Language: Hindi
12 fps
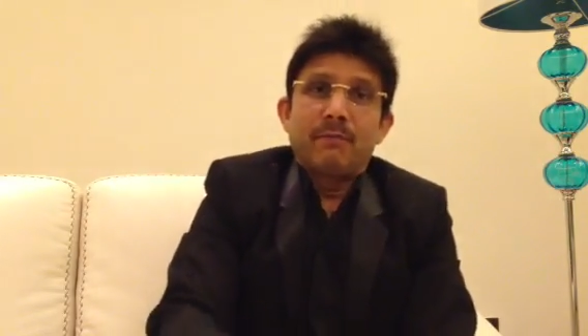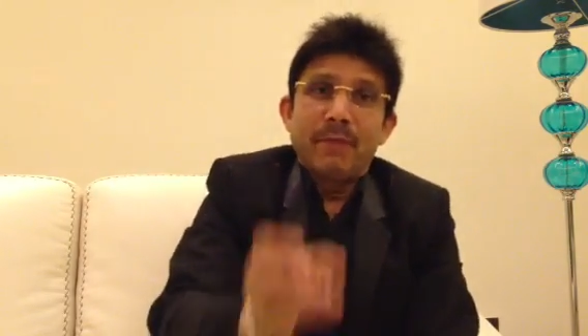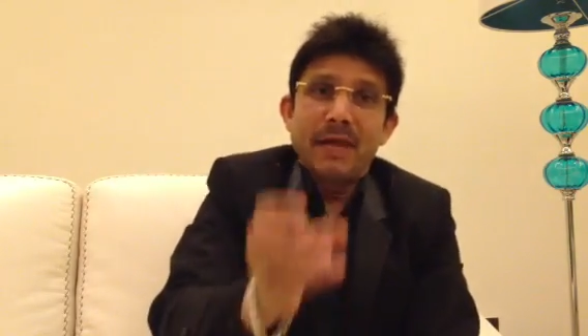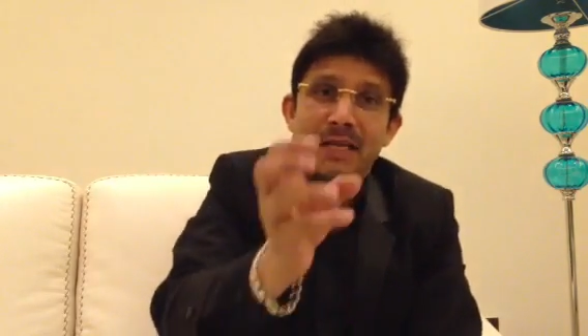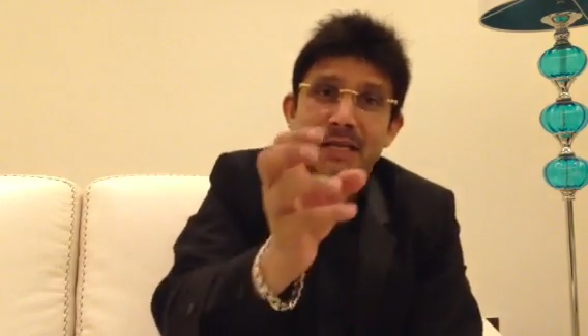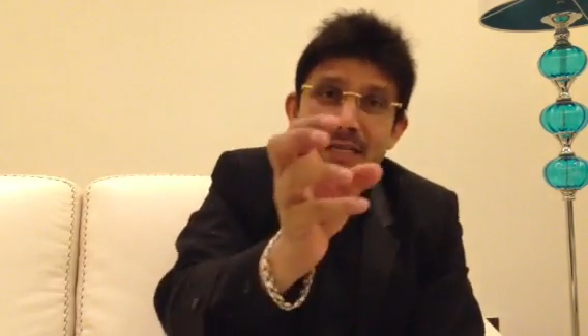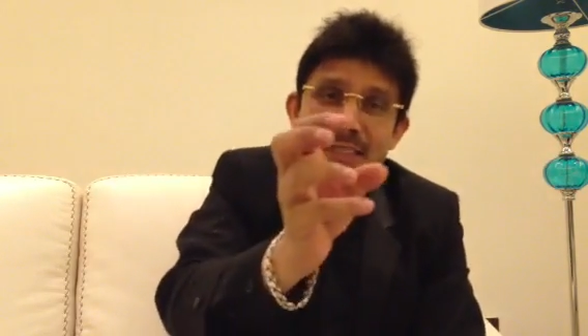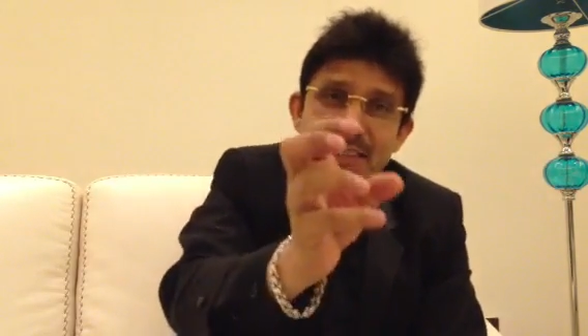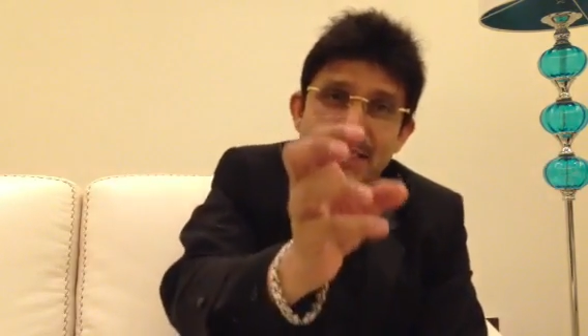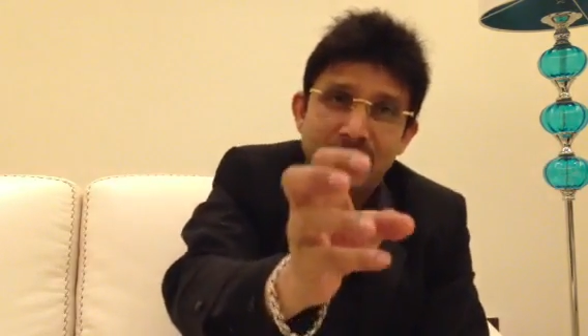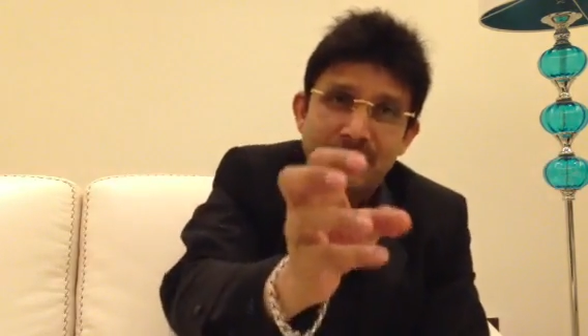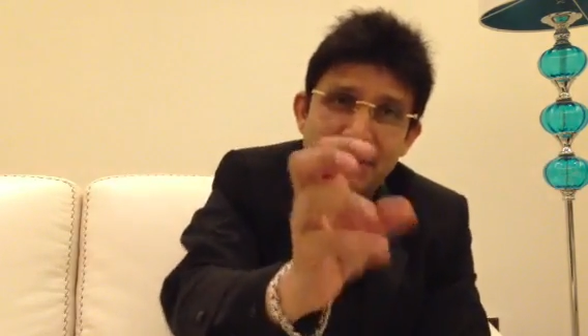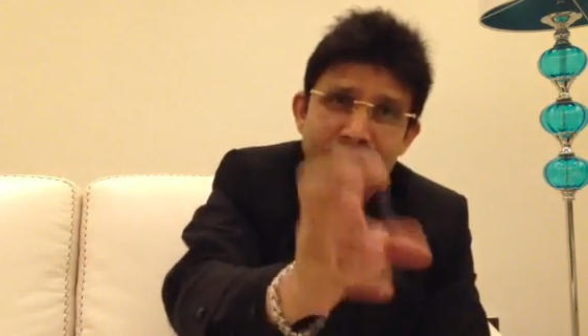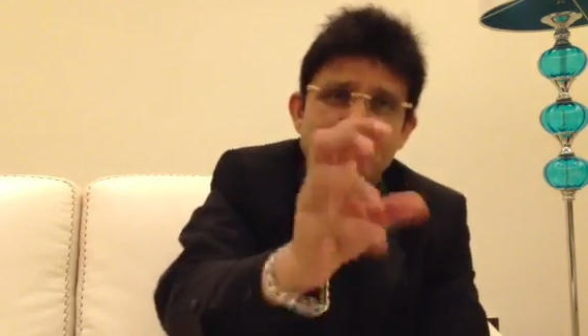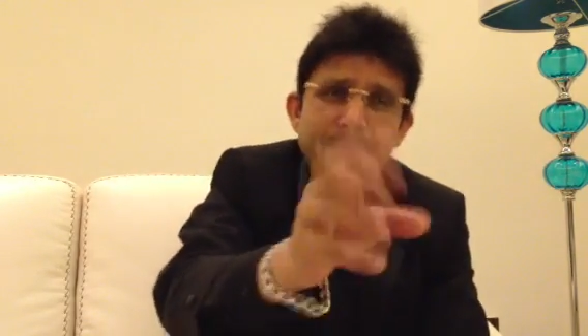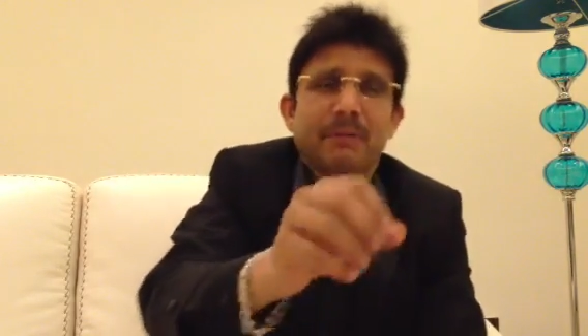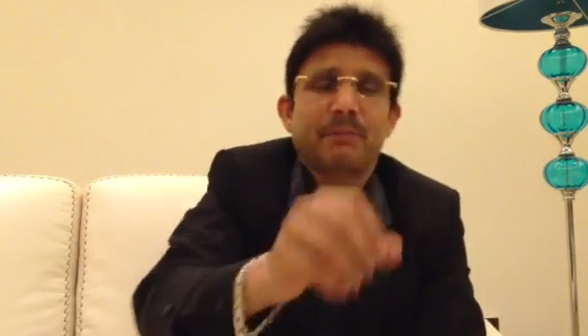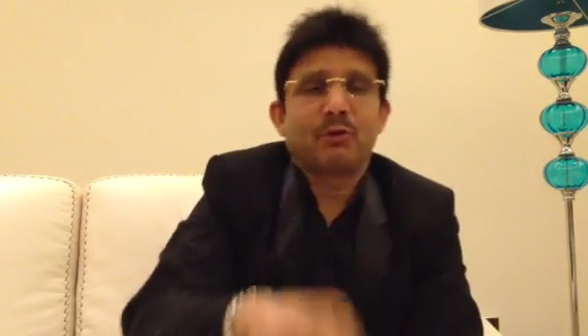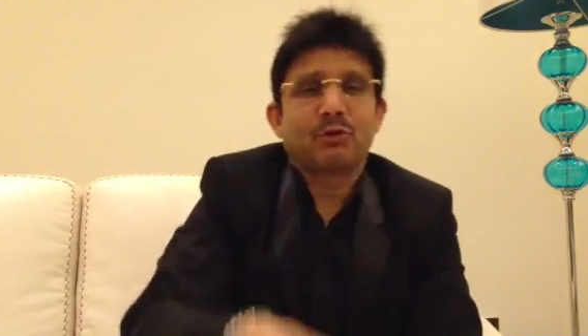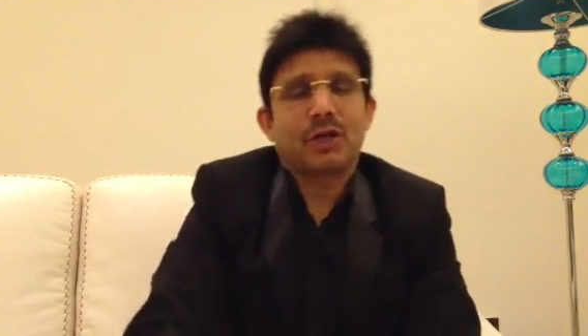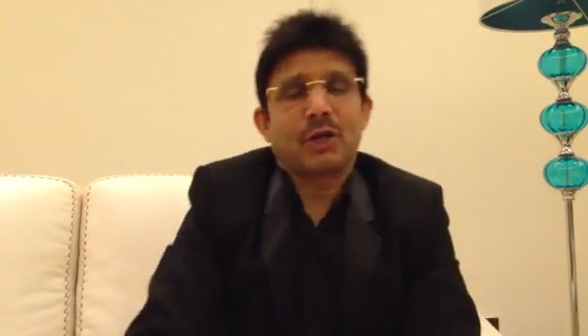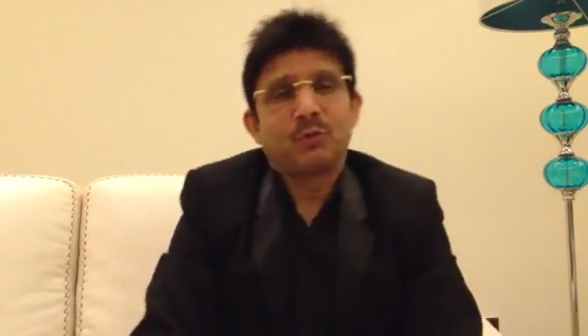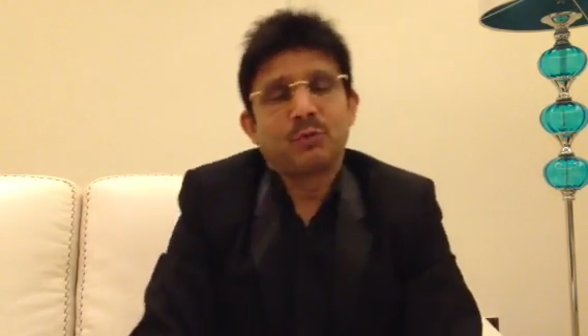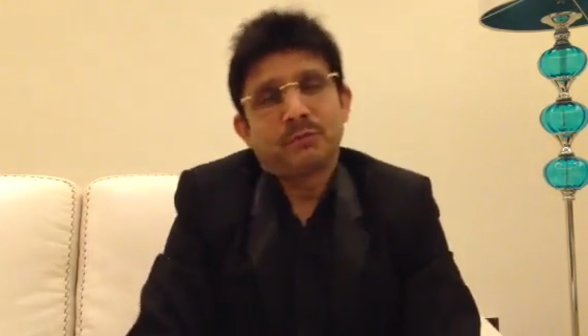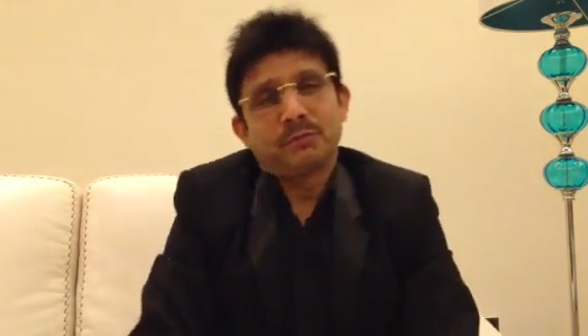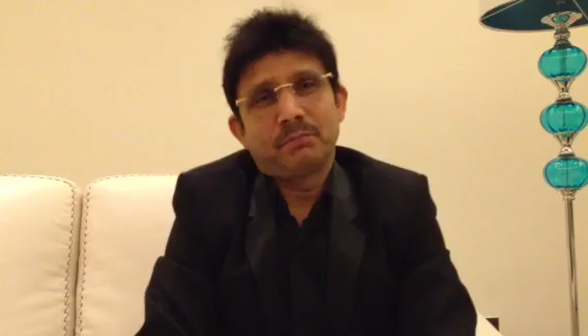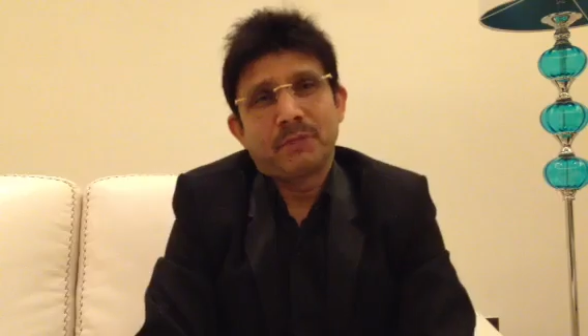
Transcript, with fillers: मैं इस नतीजे पर पहुंचा हूं